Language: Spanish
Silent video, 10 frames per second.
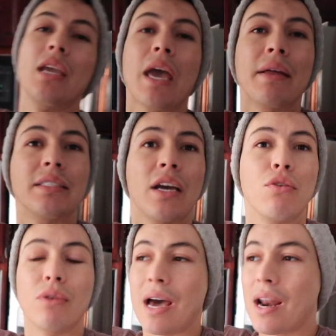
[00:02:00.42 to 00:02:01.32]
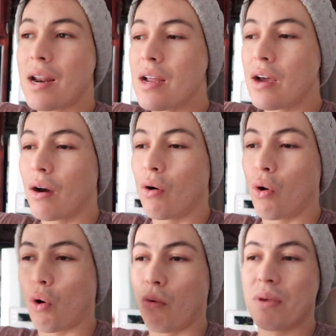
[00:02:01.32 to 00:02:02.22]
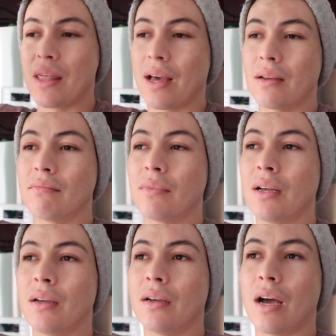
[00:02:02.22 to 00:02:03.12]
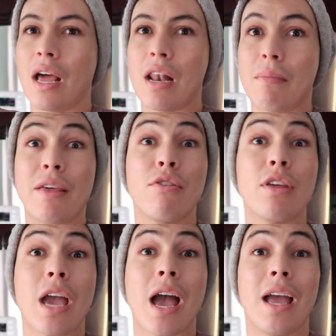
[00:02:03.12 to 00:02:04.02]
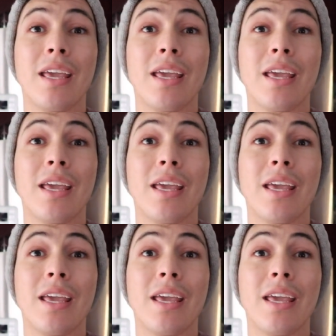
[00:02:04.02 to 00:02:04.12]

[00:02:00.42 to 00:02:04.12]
y a desayunar o comida al mediodía.